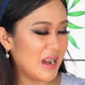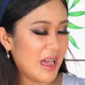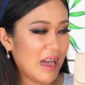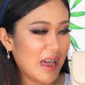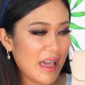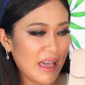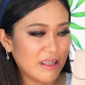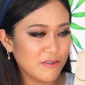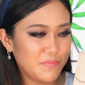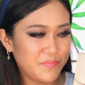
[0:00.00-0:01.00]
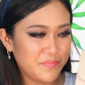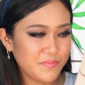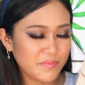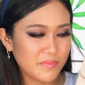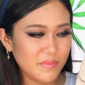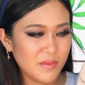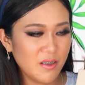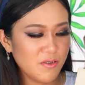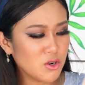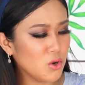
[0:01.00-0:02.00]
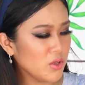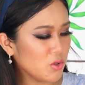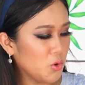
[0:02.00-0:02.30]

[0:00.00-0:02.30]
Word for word: niya lang. And, if you're going